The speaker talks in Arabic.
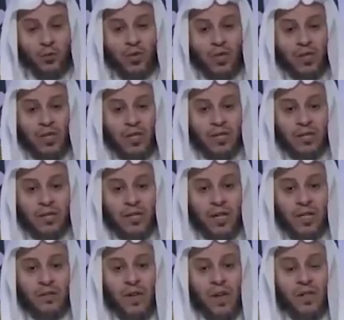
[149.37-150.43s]
ولذلك يا
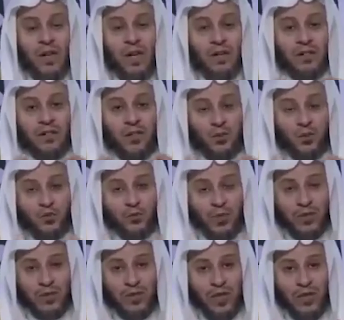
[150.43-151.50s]
أخي الفاضل أن تشوف
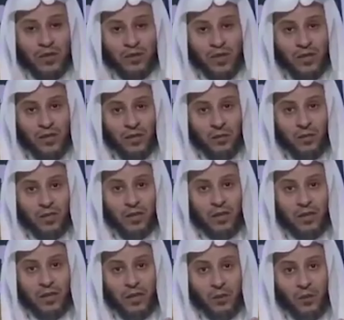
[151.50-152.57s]
من تثق
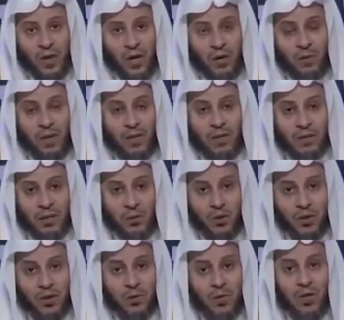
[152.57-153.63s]
بدينه وأمانته
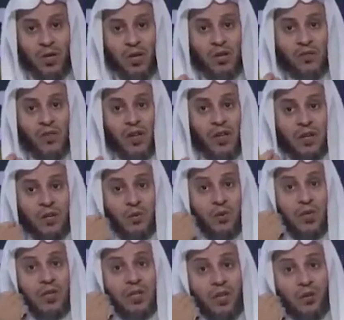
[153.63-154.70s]
وعلمه
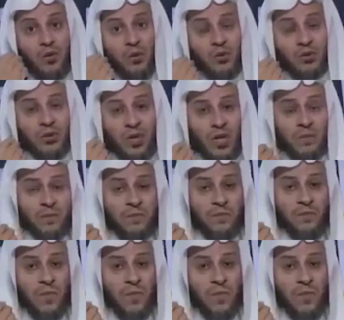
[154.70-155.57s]
فقلده إذا كنت